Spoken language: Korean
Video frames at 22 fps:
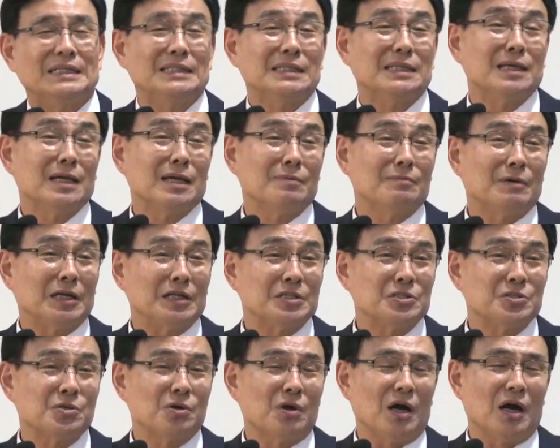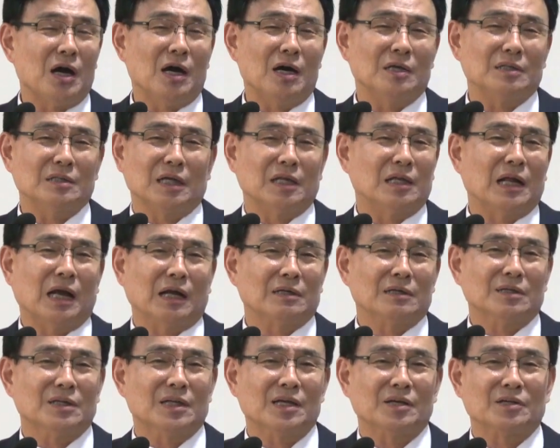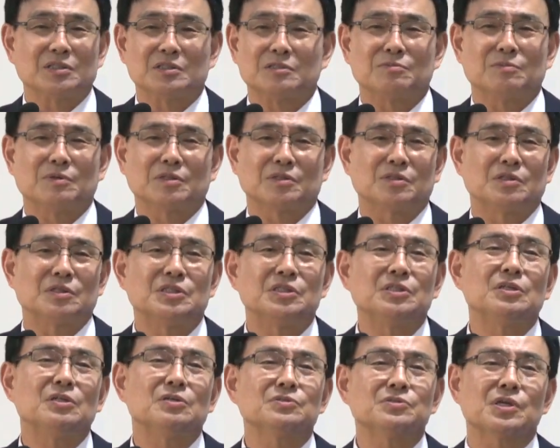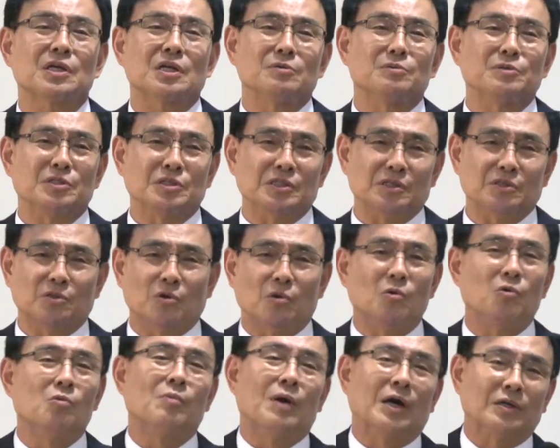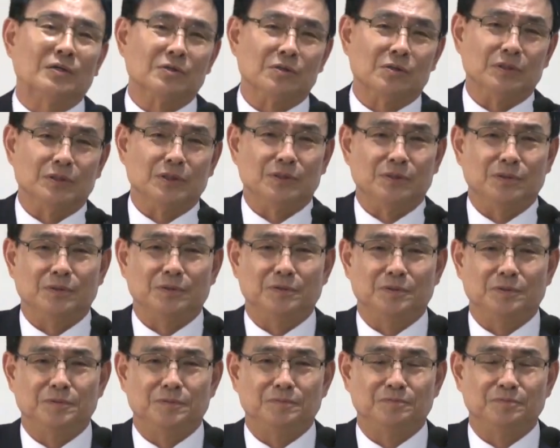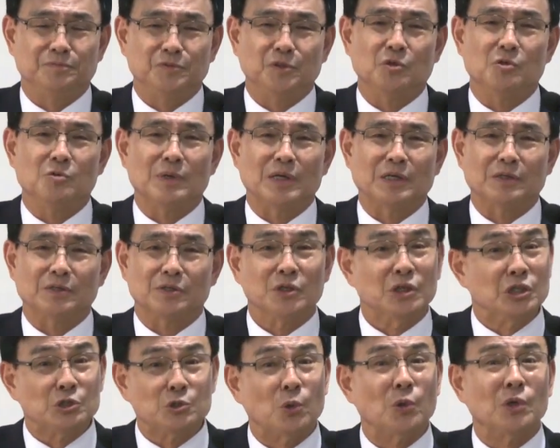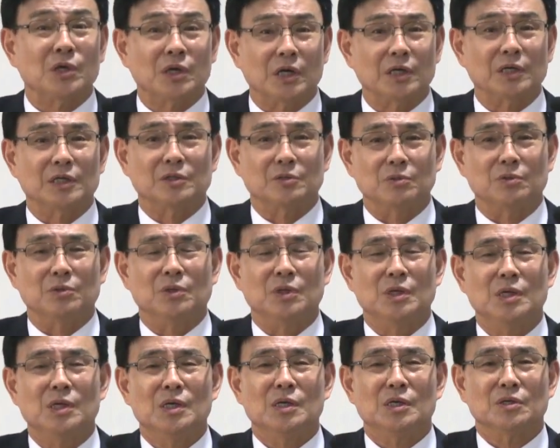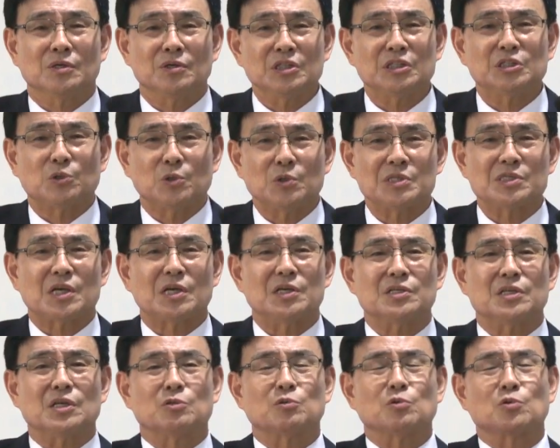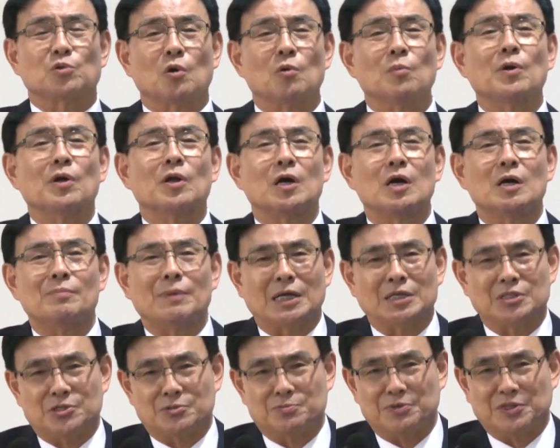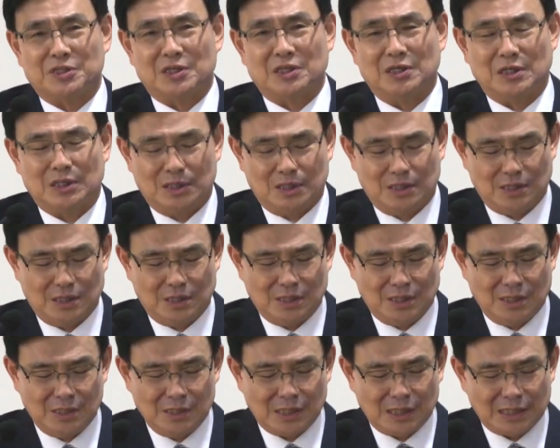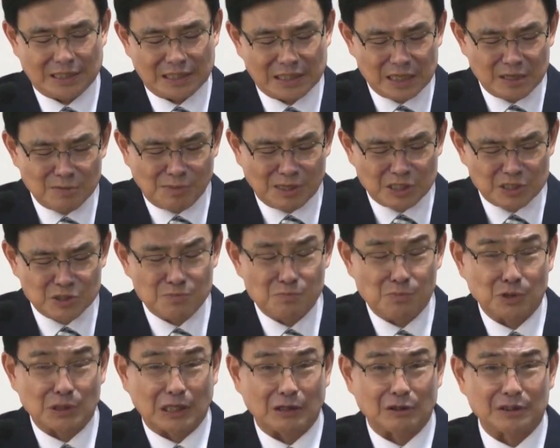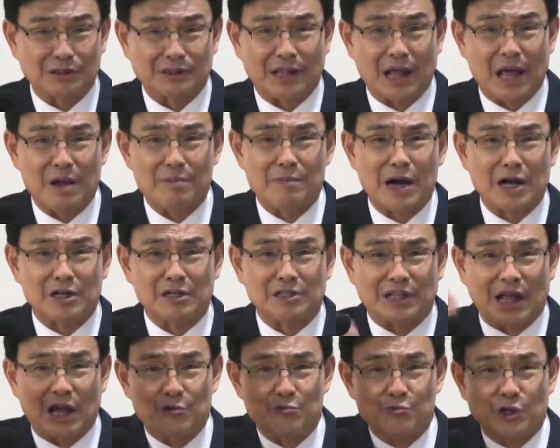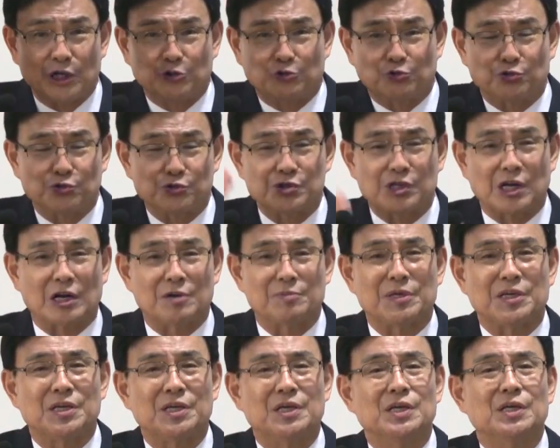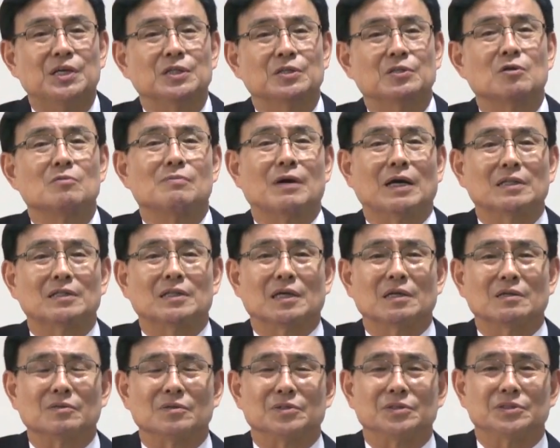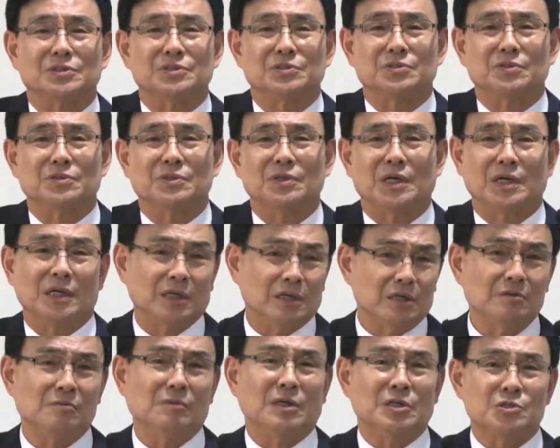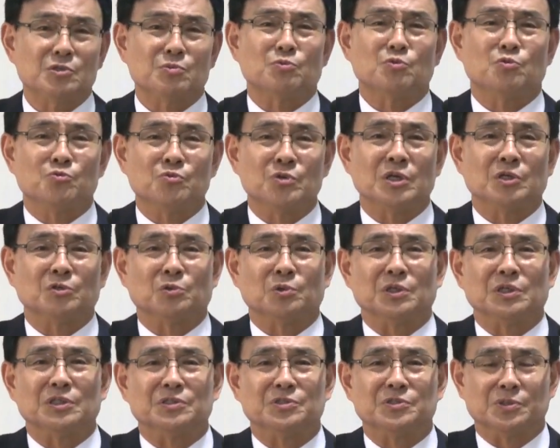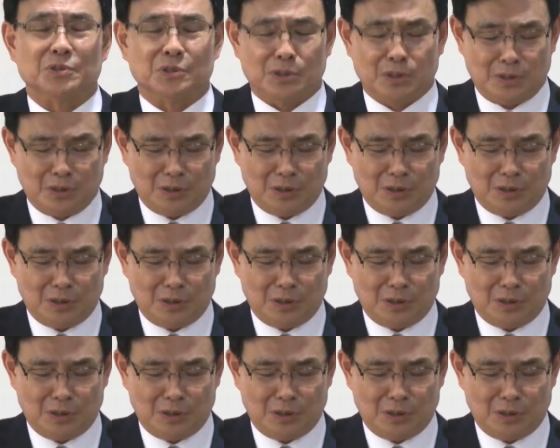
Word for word: 이게 말이죠. 아, 나는 안 그래 그렇지만 그 이런 사람이 너무 많은 거예요. 너무 많은. 그리스도인간에도 그리스도인 사이에도 너무나 많습니다. 하나님의 말씀보다는 내 말을 내 위에 두는 사람이 더 많다는 것이죠. 하나님의 말씀을 위에 두야죠